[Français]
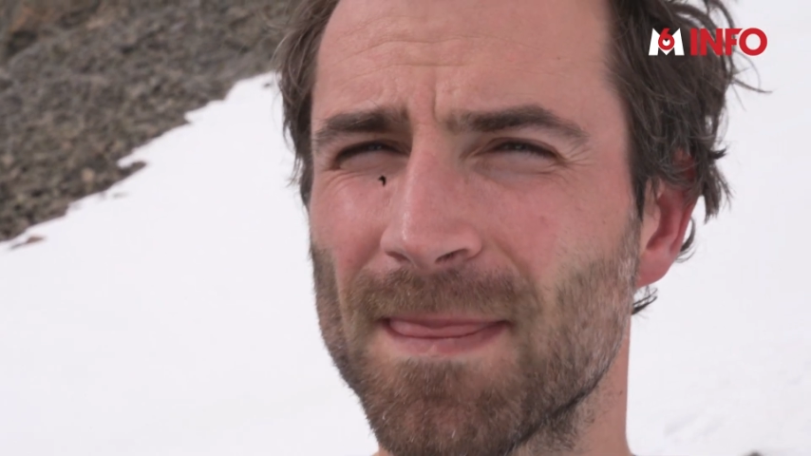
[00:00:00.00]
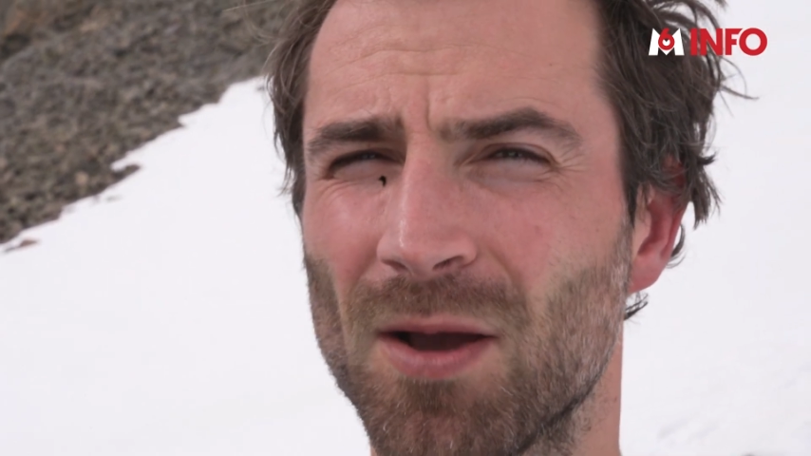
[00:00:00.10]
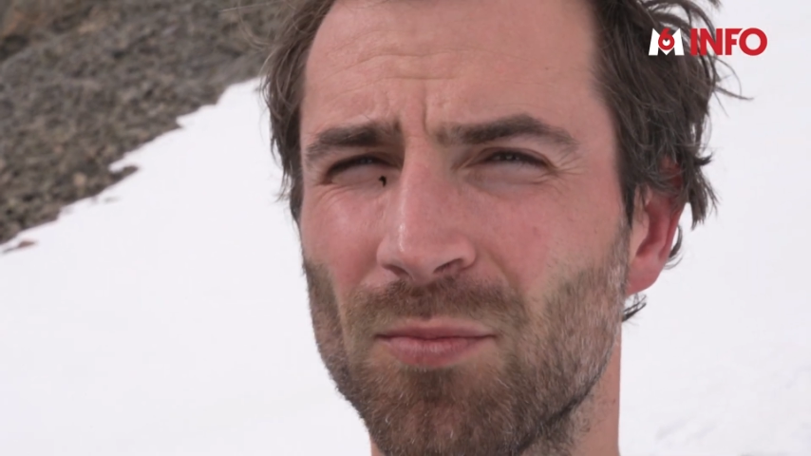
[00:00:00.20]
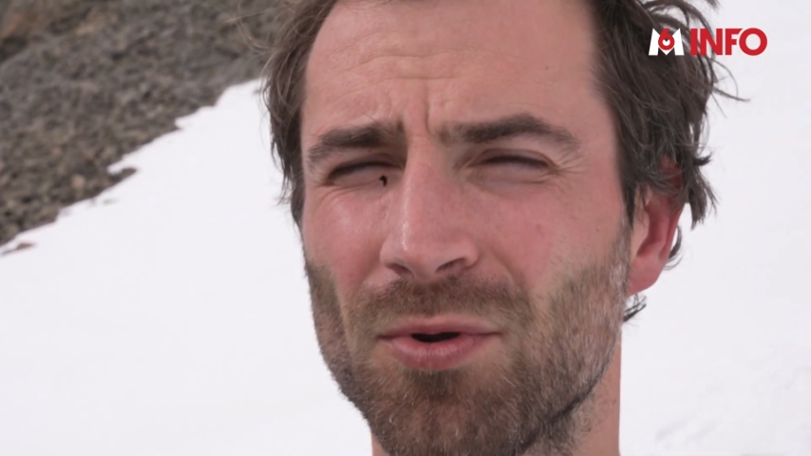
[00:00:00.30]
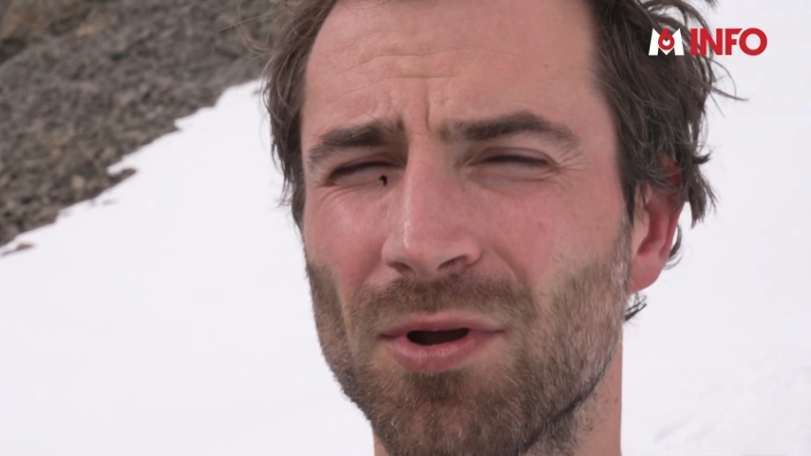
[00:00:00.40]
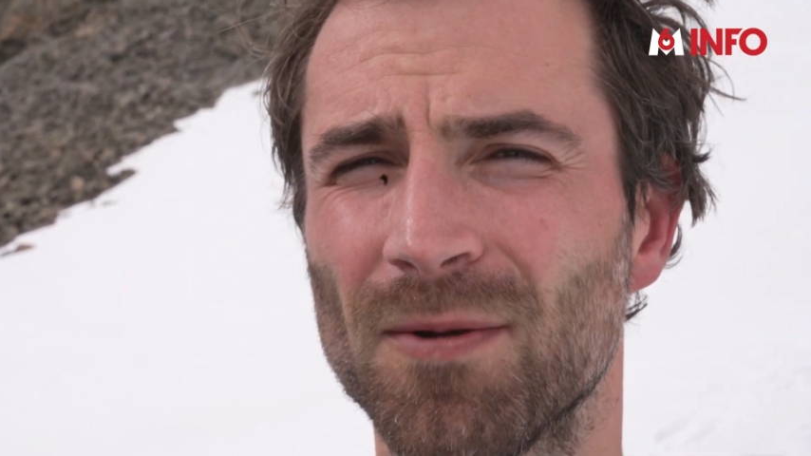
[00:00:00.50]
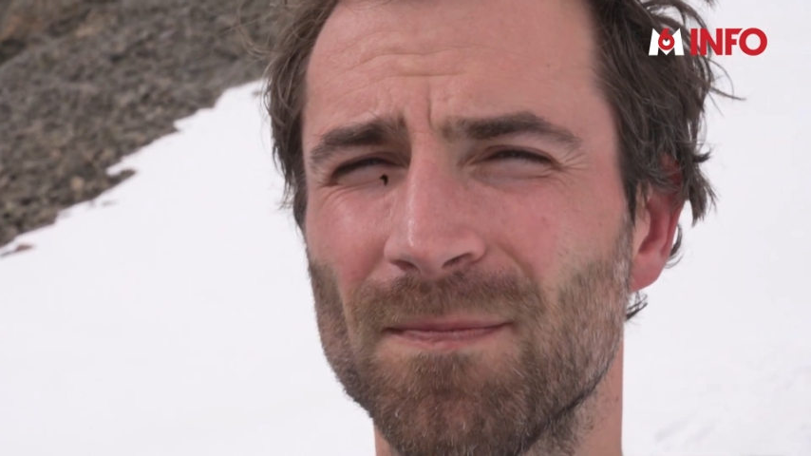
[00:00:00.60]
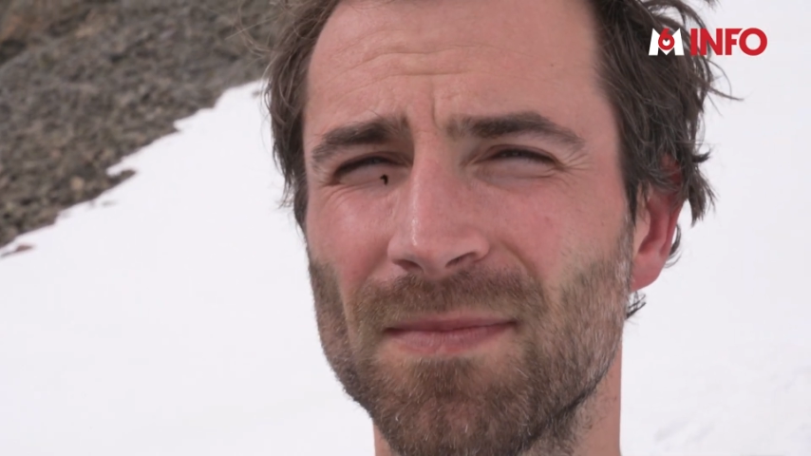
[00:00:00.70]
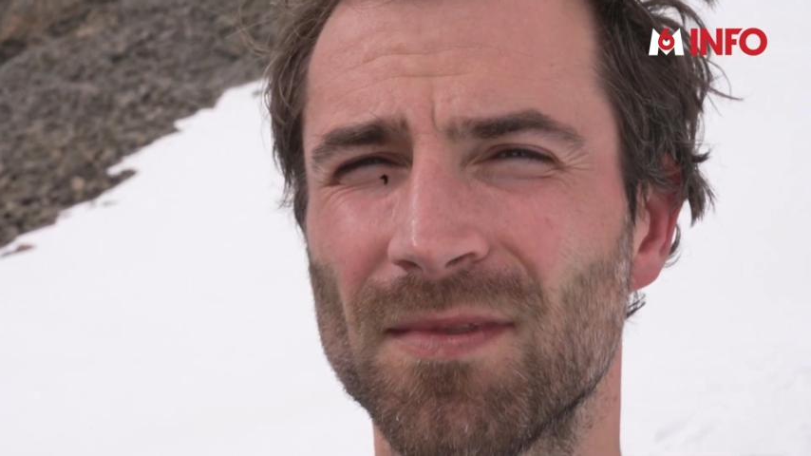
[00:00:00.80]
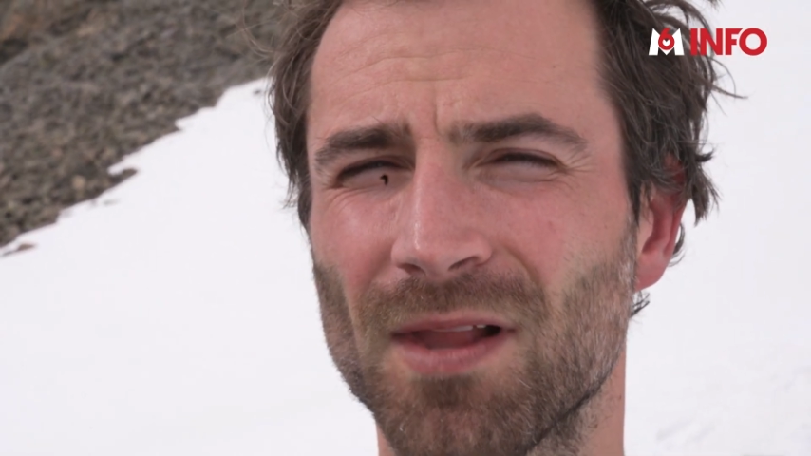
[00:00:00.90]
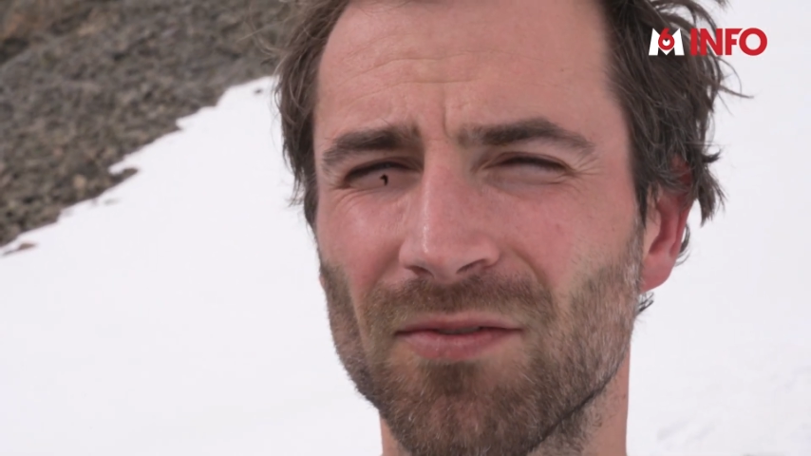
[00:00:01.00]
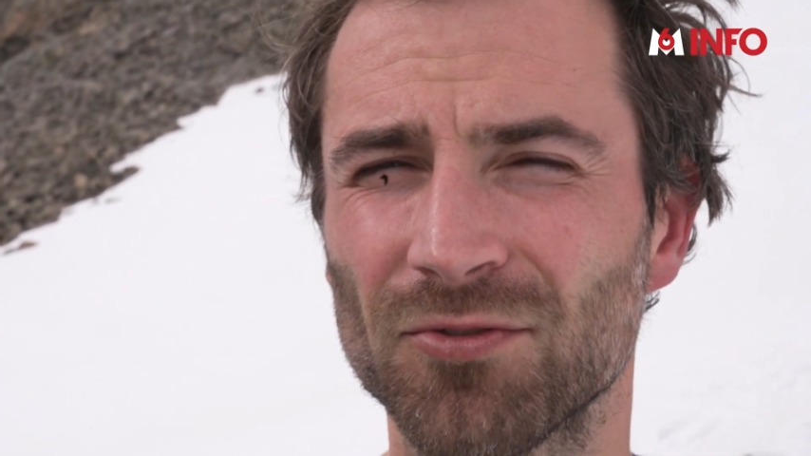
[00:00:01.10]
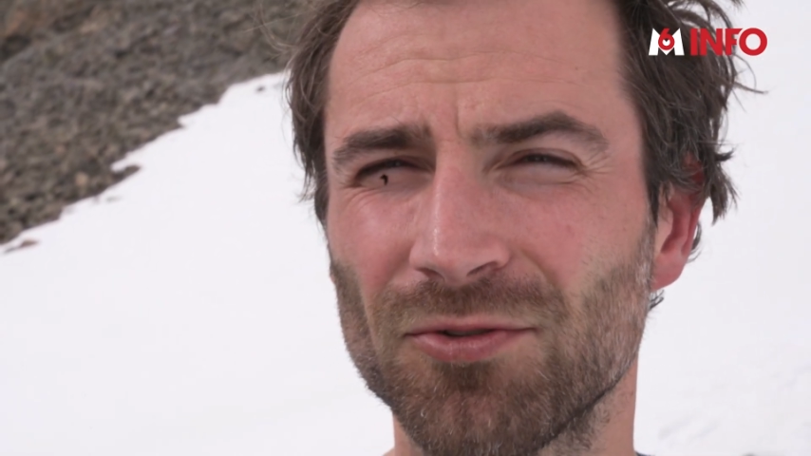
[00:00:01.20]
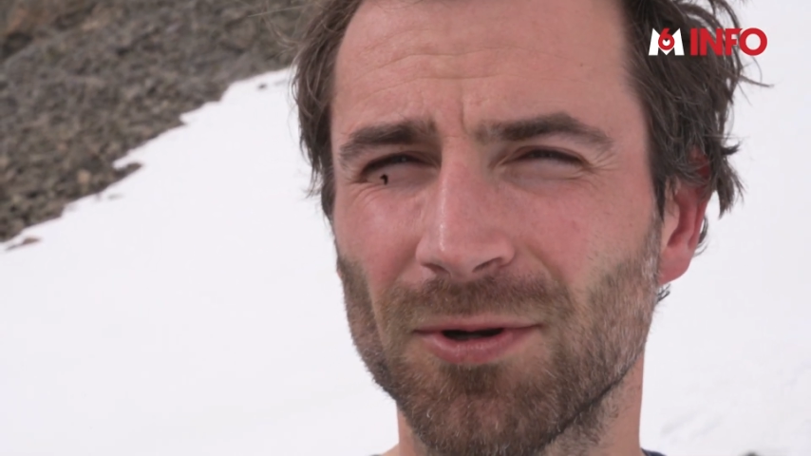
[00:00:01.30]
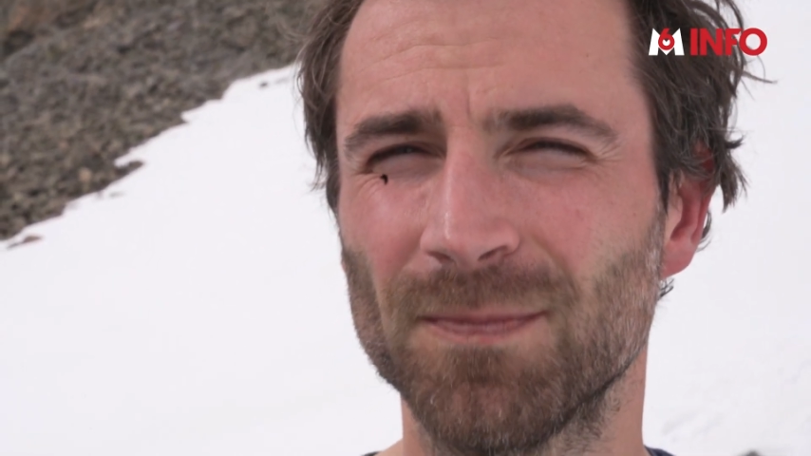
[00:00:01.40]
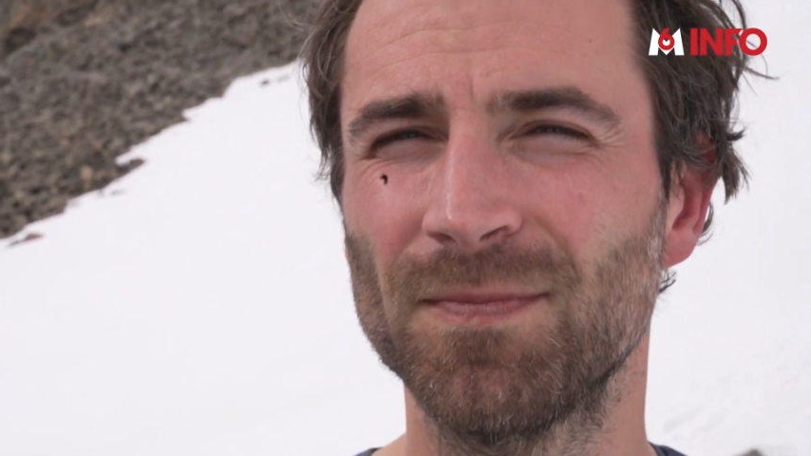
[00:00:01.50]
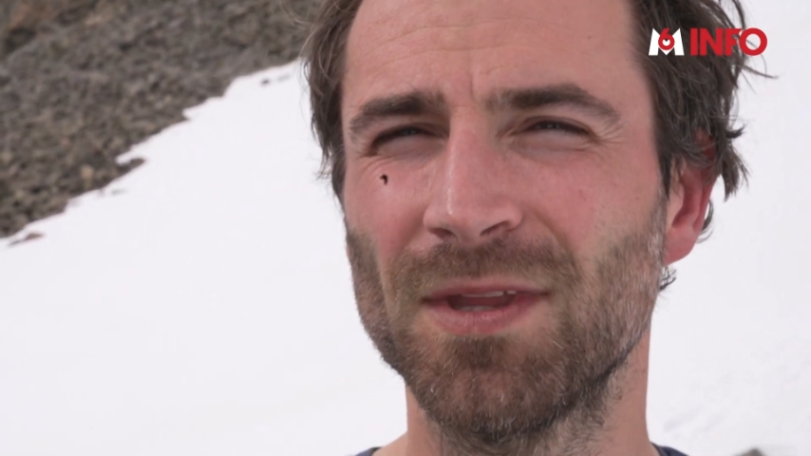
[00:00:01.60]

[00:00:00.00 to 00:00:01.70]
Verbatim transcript: un peu l'aventure.